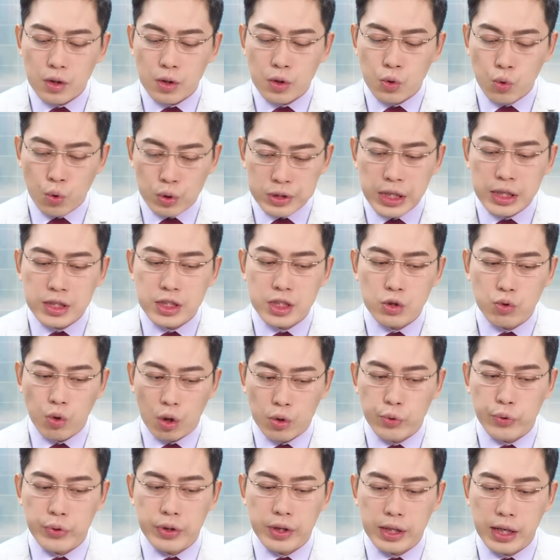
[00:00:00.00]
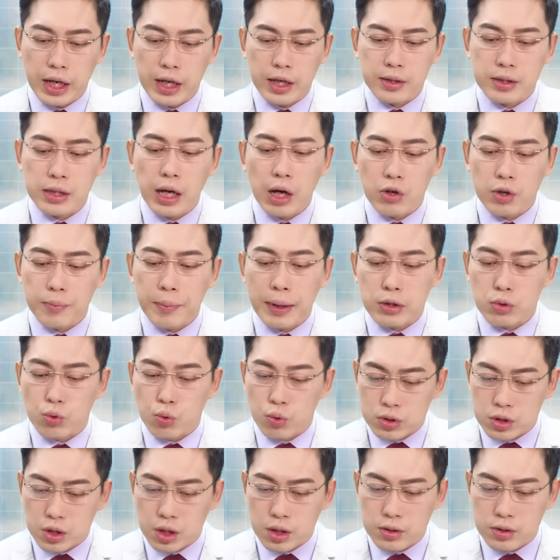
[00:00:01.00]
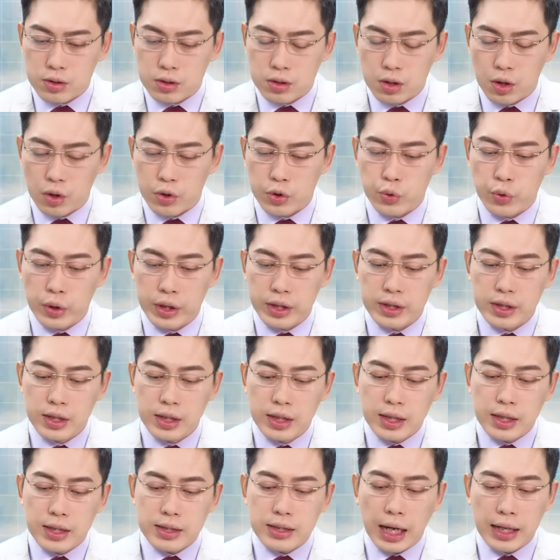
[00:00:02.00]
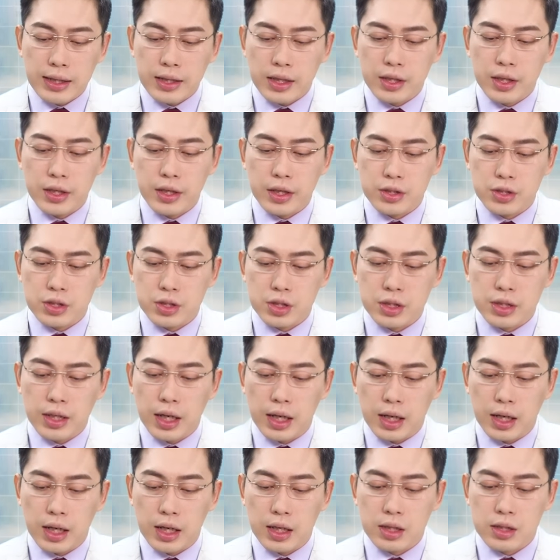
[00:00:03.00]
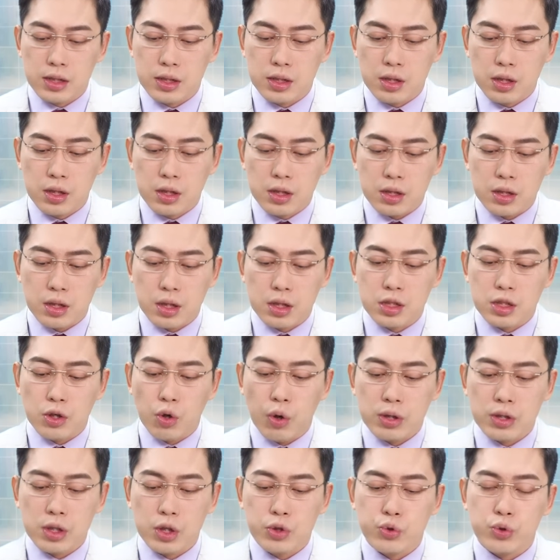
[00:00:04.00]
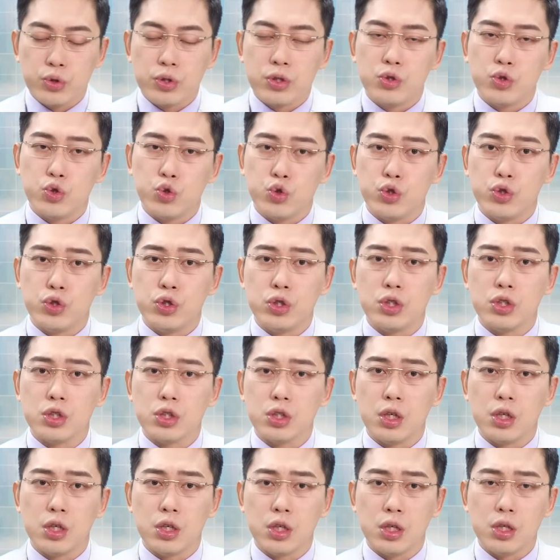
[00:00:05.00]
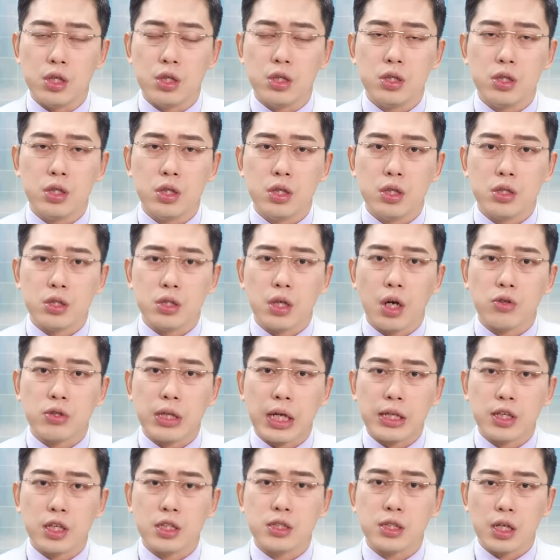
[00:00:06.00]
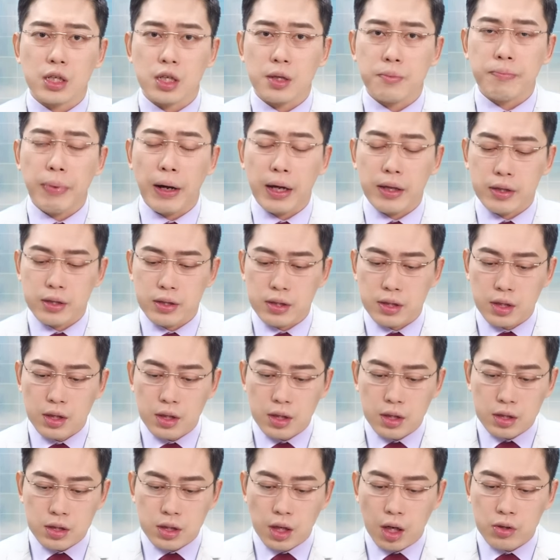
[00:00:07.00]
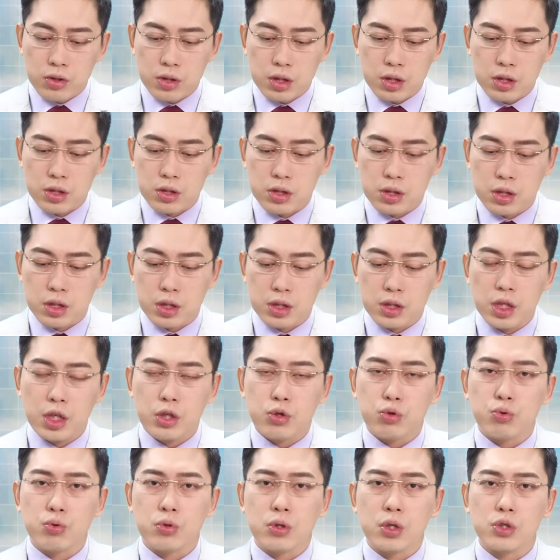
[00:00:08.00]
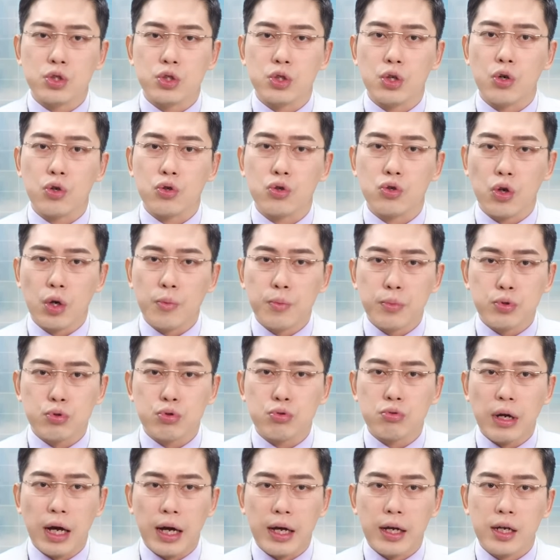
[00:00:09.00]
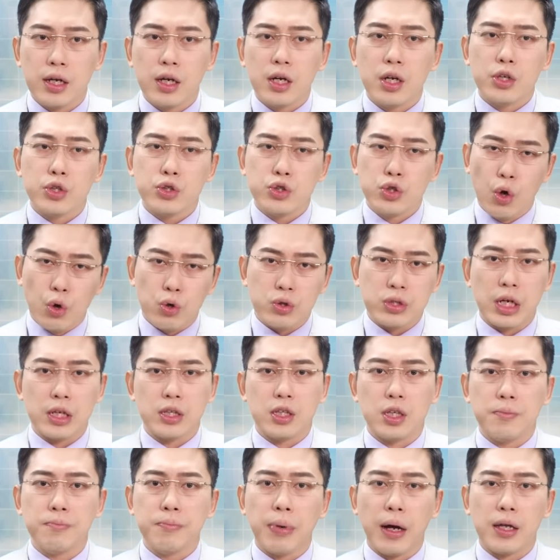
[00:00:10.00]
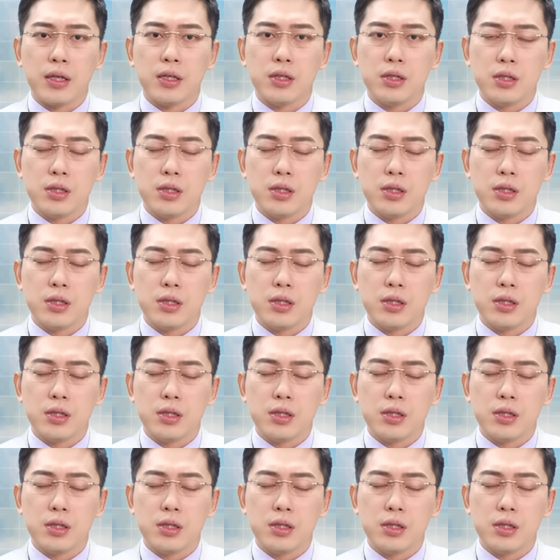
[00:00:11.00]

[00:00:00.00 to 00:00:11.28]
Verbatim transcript: 我相信广运应该也套了蛮多人，因为他那天也是一样啊，跟着黄仁勋去去吃吃喝喝，然后当天涨停板，然后呢那个地图的时候公布出来又涨停板，